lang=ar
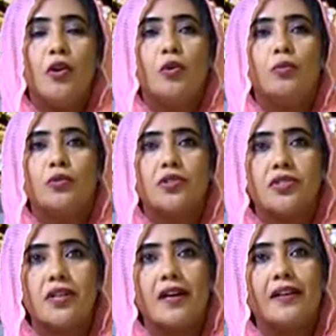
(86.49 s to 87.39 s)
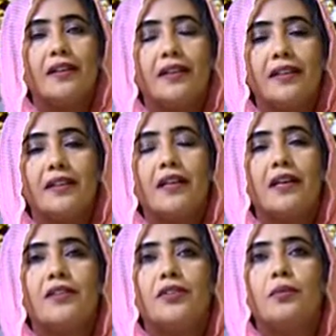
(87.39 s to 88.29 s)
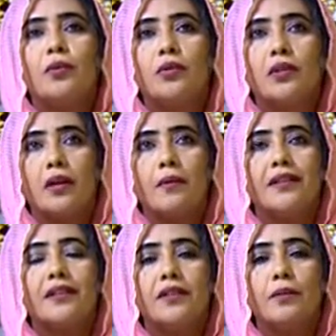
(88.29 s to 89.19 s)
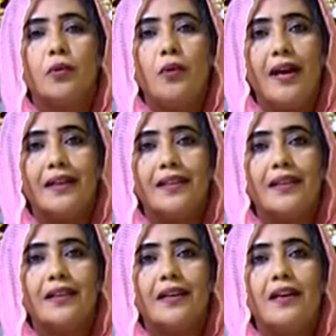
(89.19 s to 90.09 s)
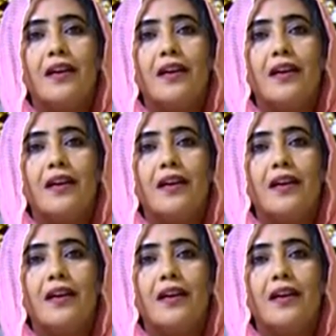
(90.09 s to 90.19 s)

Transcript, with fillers: ومنتظراك انك انت تجيب كل طلباتها تجيب كل حاجاتها